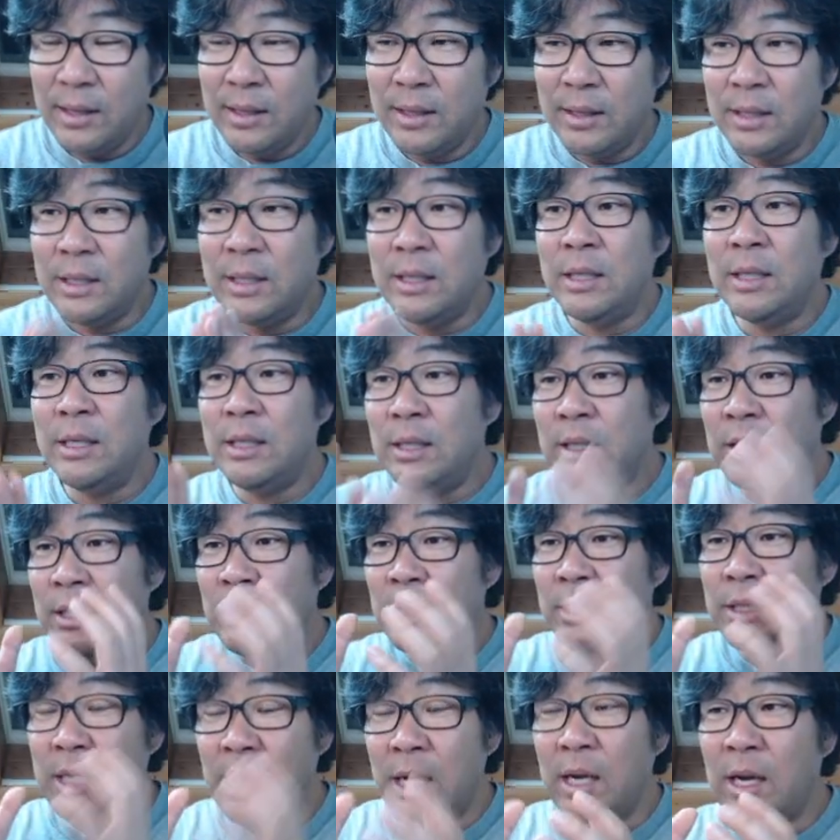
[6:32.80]

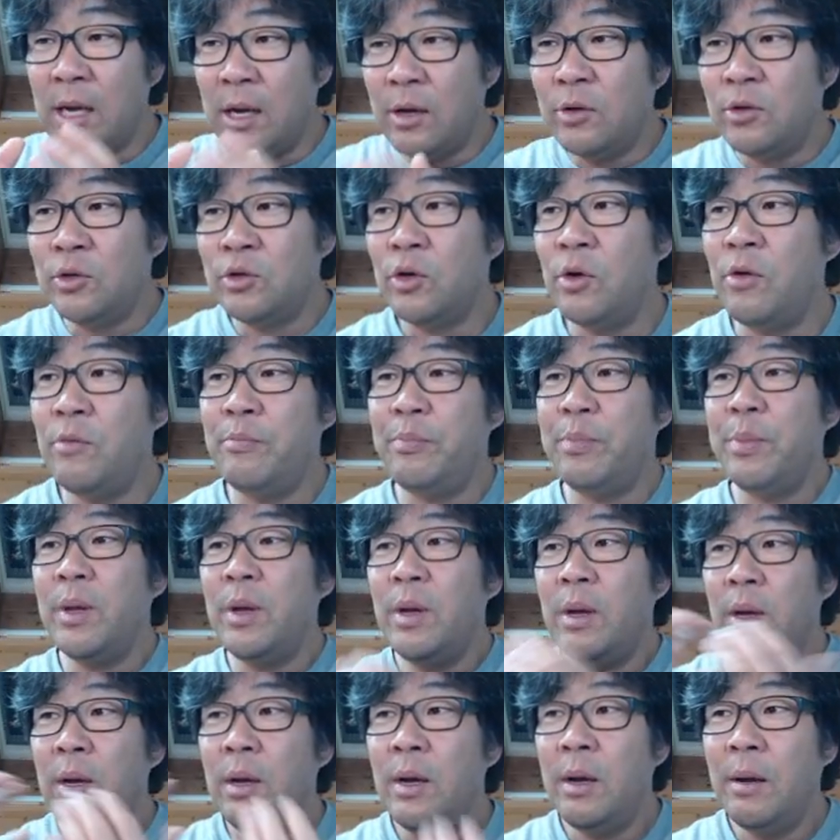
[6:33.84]
이 생각을 좀
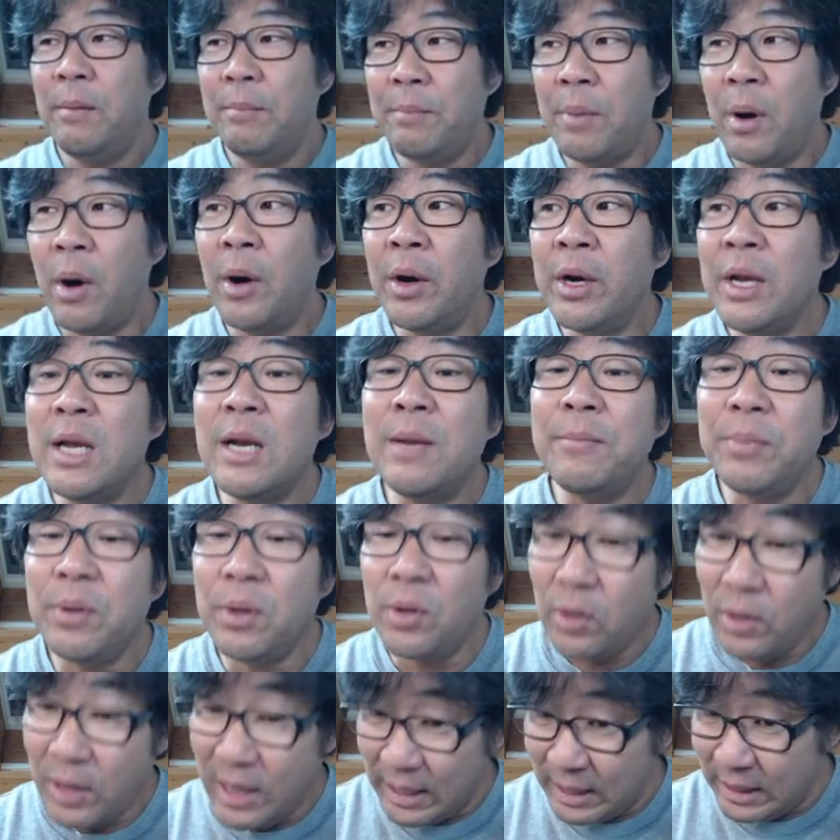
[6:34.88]
버릴
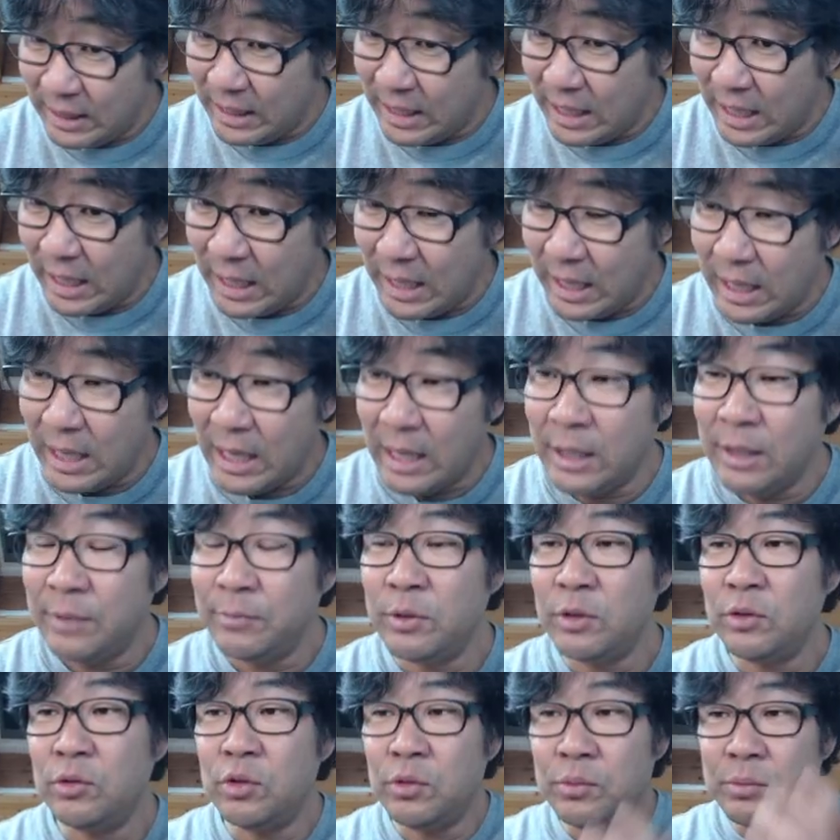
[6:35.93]
필요가 있다.
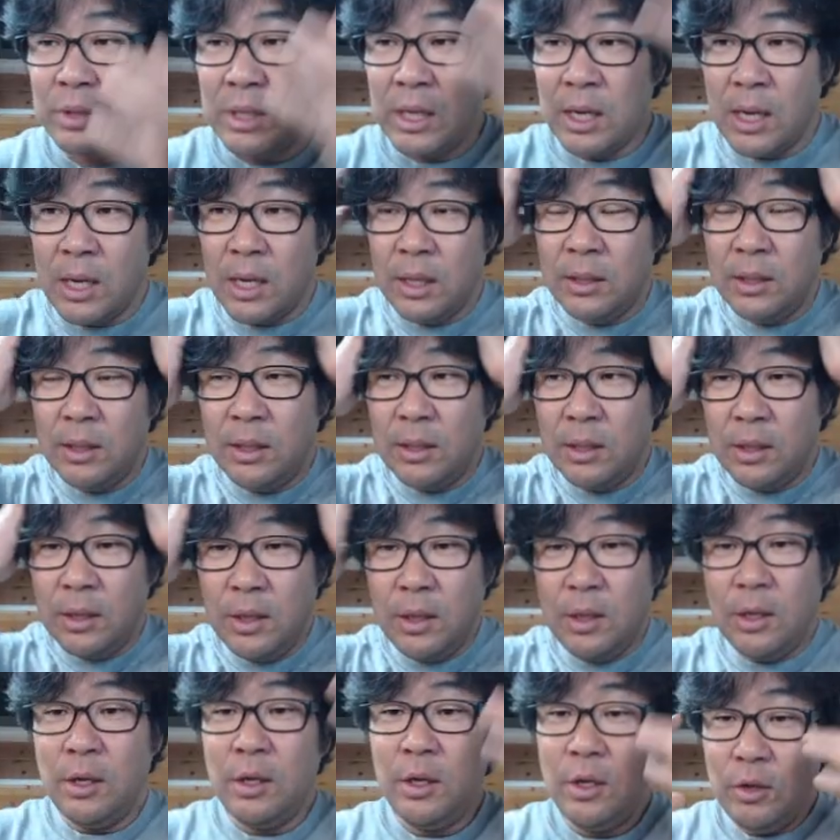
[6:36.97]
아니면 좀 생각을
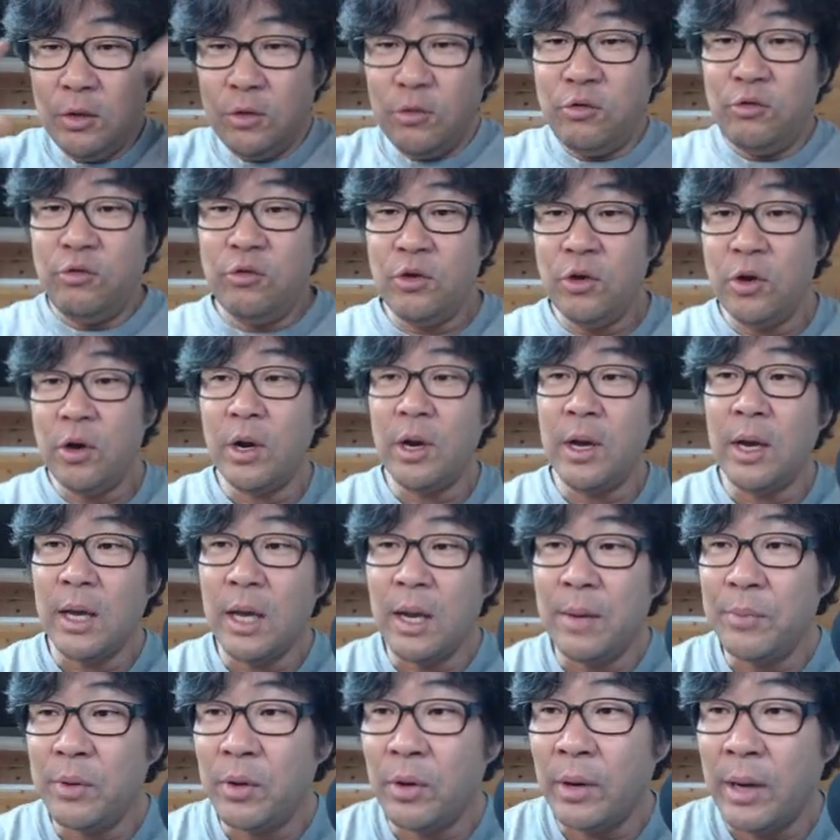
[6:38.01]
유연하게
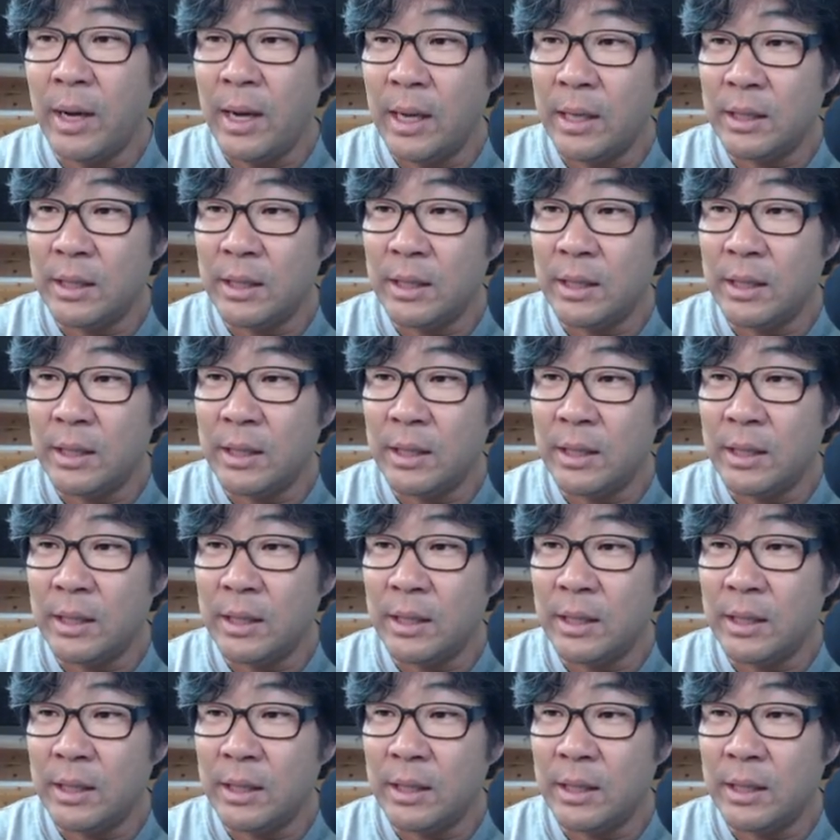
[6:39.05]
할 필요가